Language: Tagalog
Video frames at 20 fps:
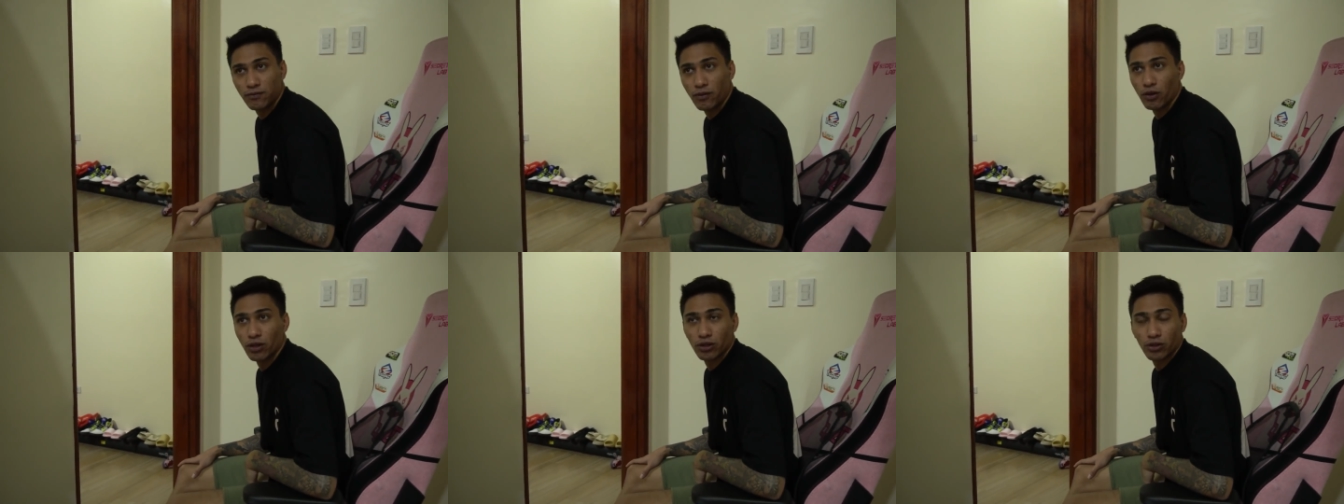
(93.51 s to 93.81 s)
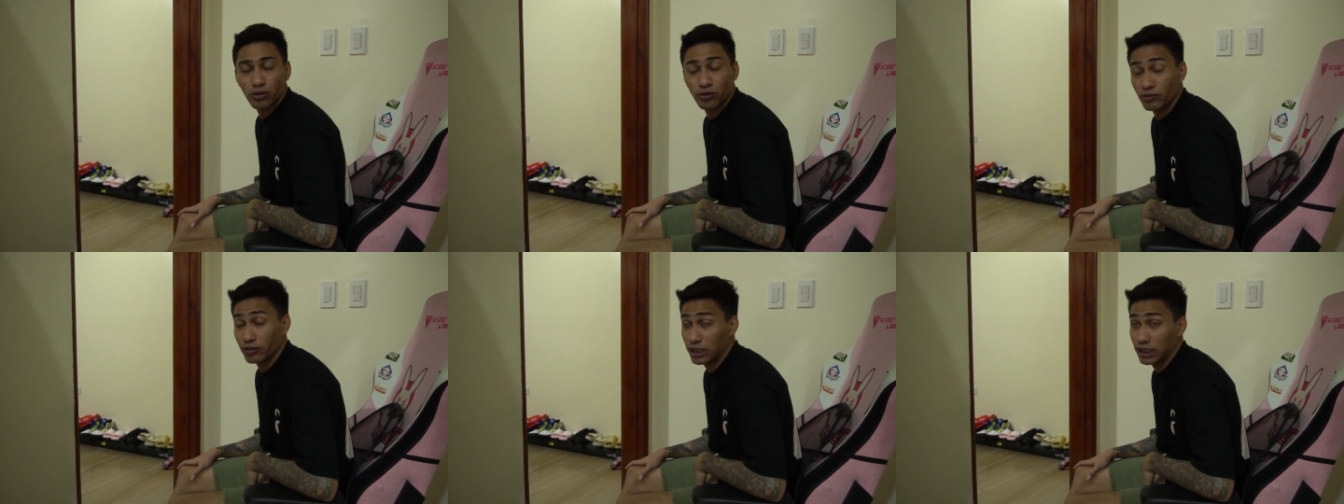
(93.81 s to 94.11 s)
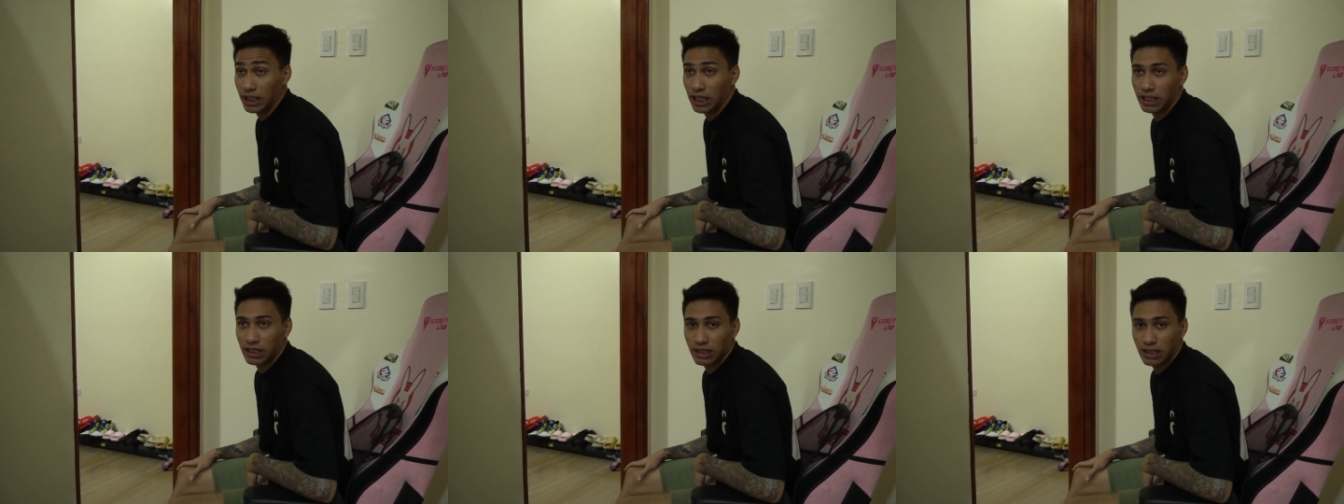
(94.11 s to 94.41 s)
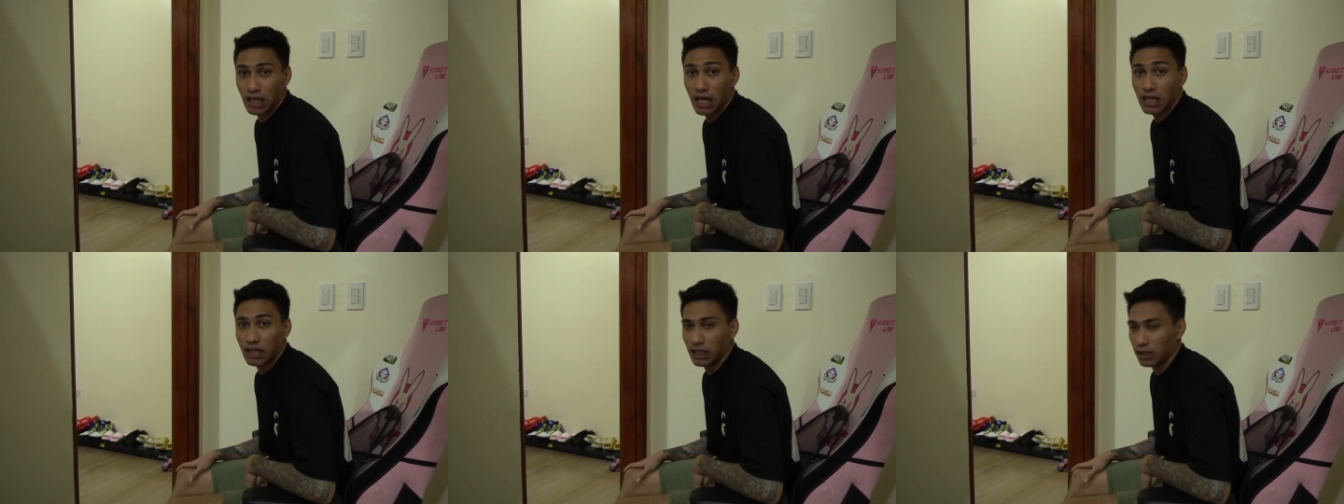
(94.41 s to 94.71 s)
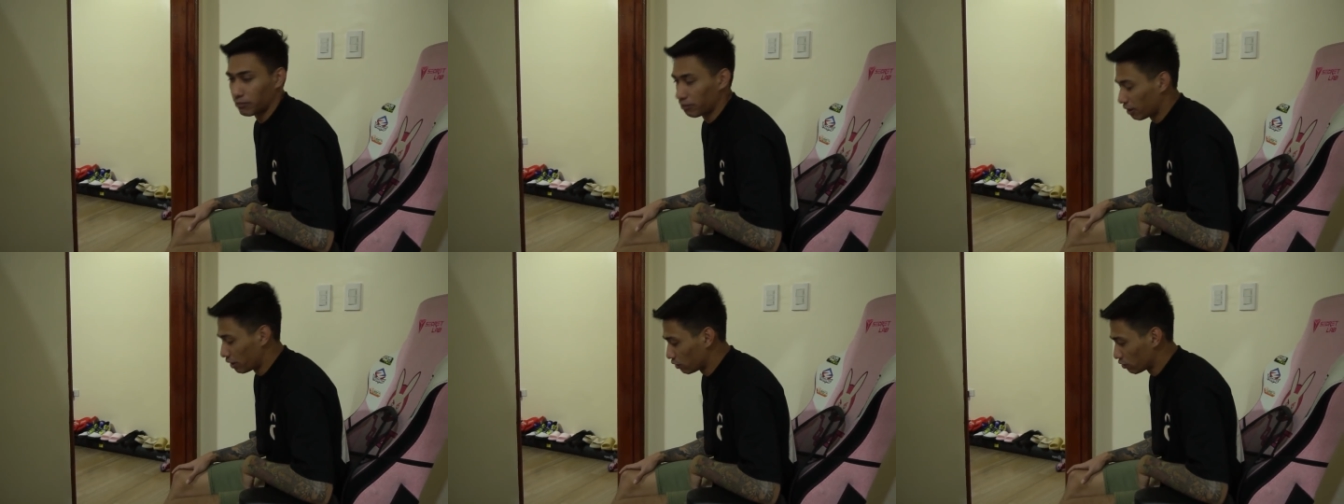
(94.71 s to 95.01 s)
4 to 3 days
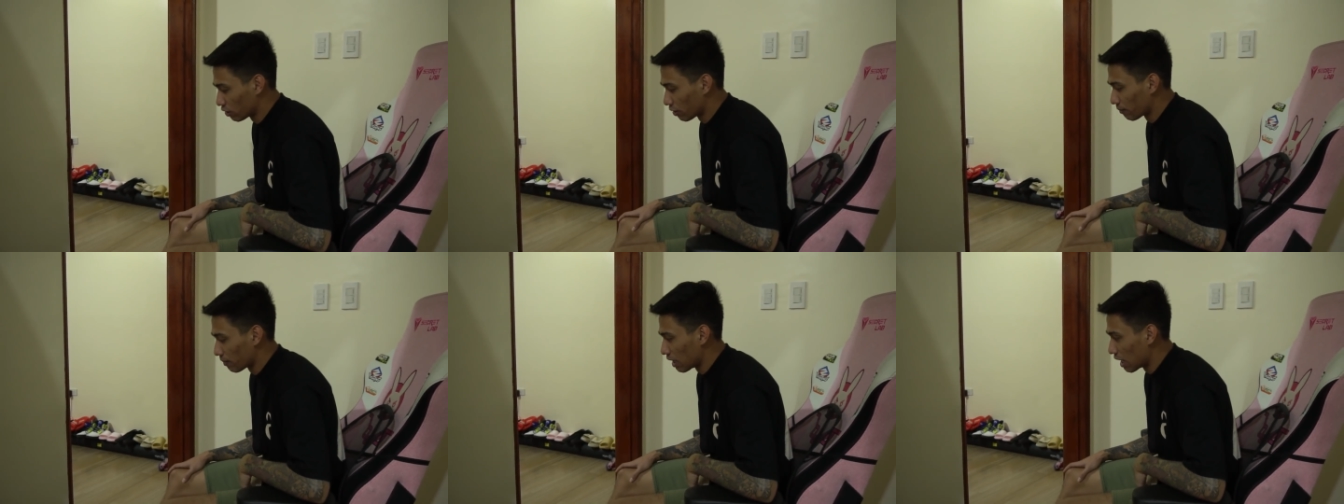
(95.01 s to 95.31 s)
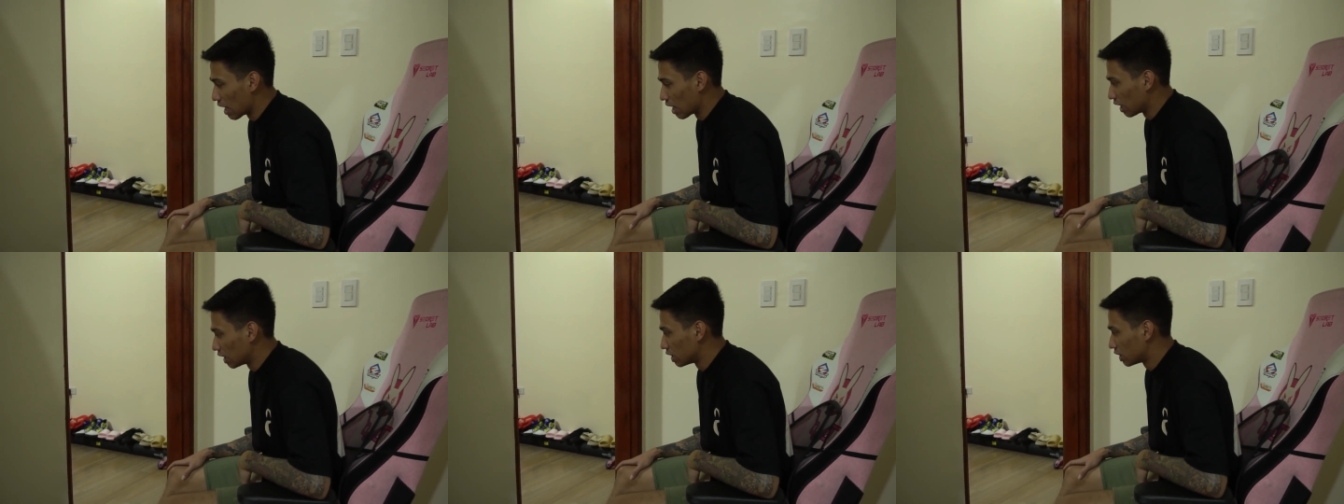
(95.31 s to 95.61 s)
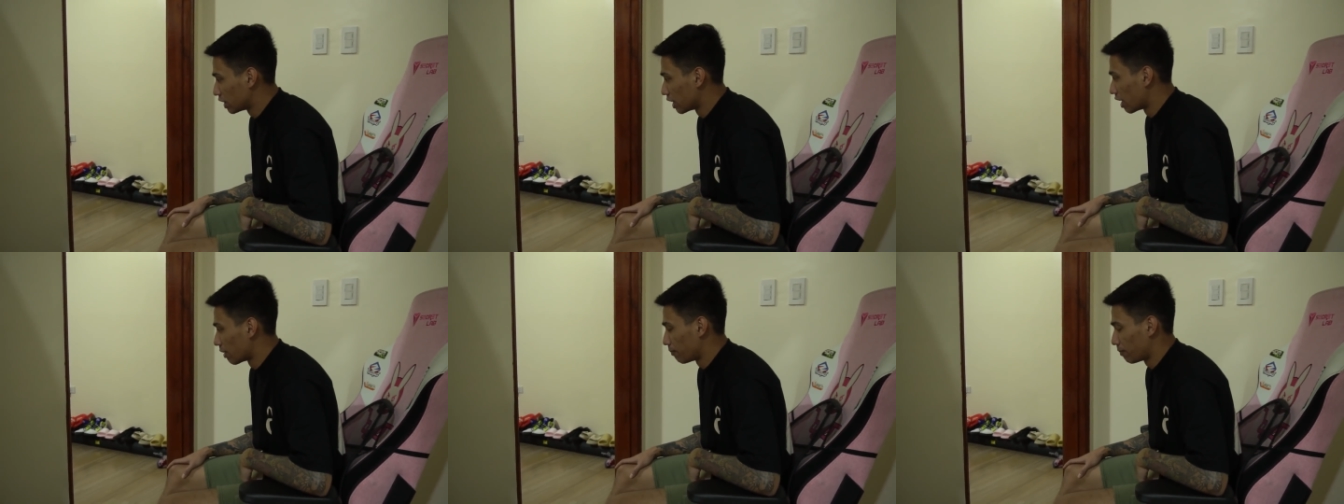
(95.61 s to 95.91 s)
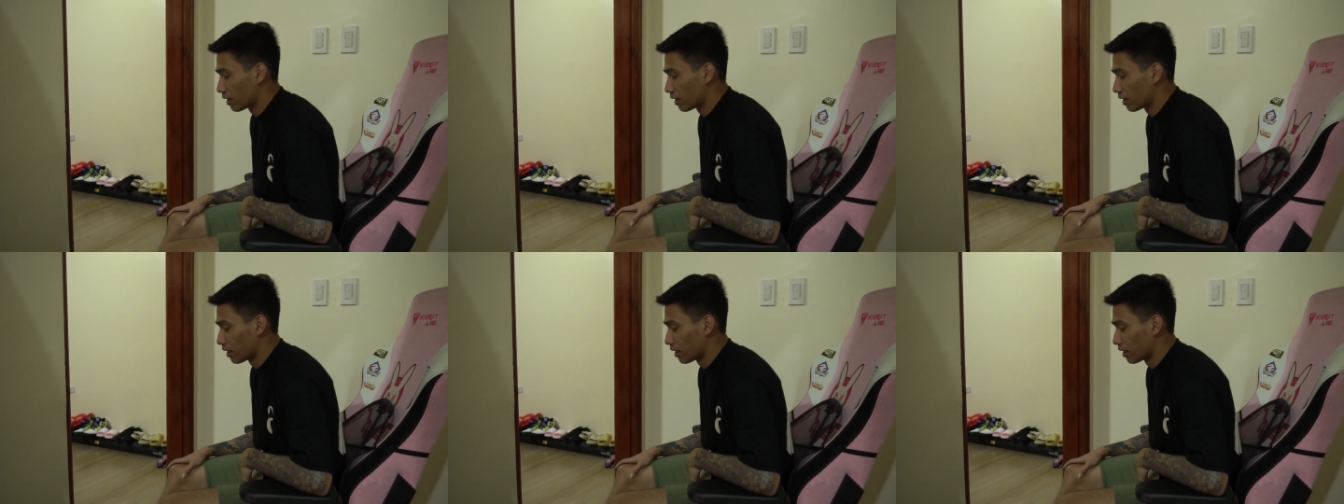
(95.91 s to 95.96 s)
kagad. Pwede ko na malakad siya,